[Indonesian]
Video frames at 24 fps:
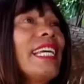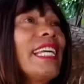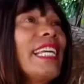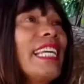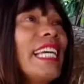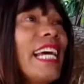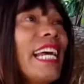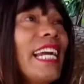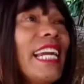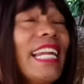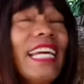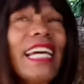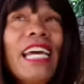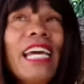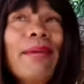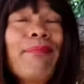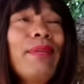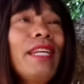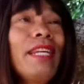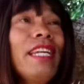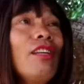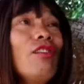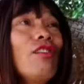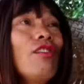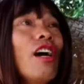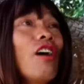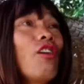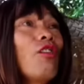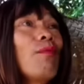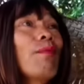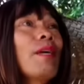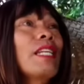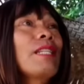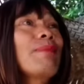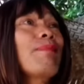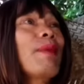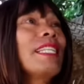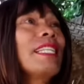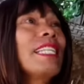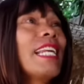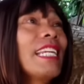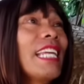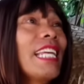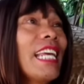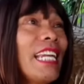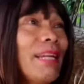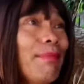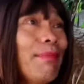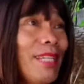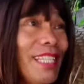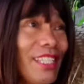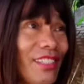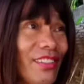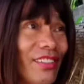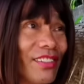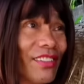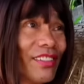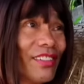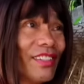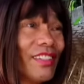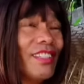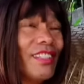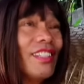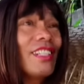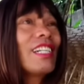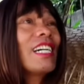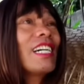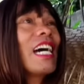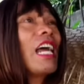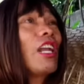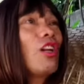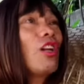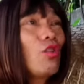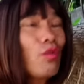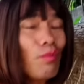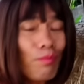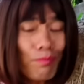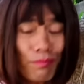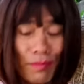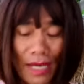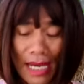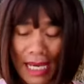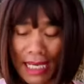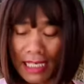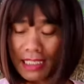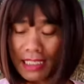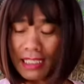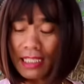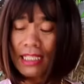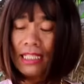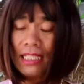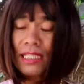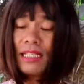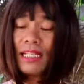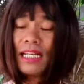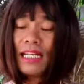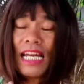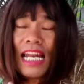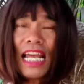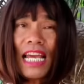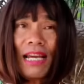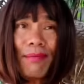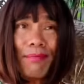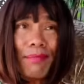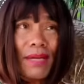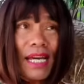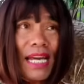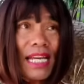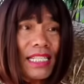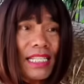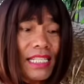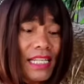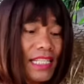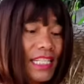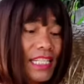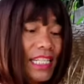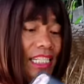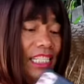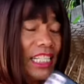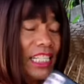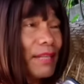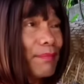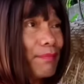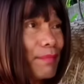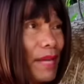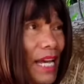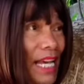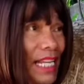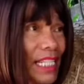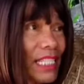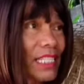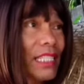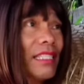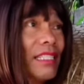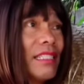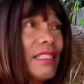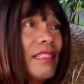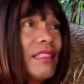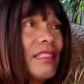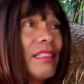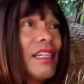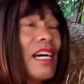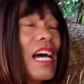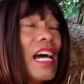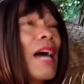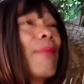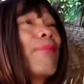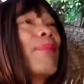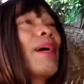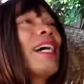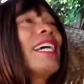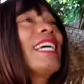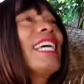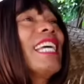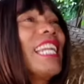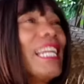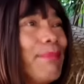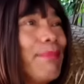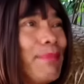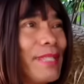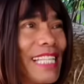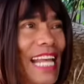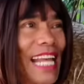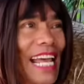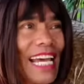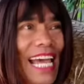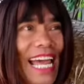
yang ini ngai video ngangon mas pasan kene beli oh kalung mas gelang mas cincin mas apa ngiri pisah